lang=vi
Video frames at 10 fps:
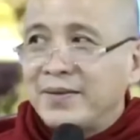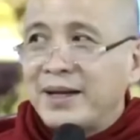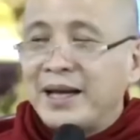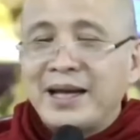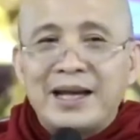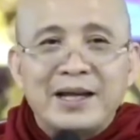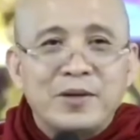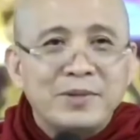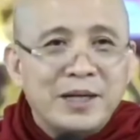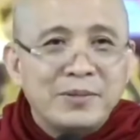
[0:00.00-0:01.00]
và
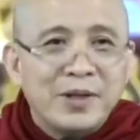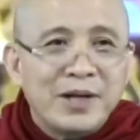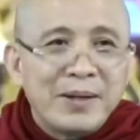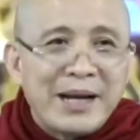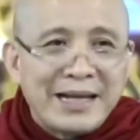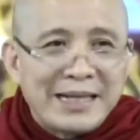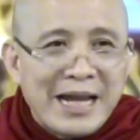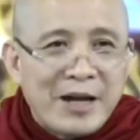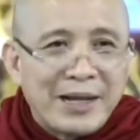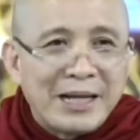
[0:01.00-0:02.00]
cũng không có cái bằng
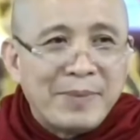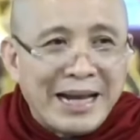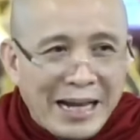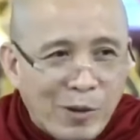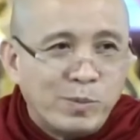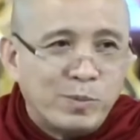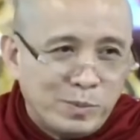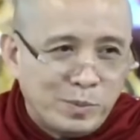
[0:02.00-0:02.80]
nào bằng cái bằng lòng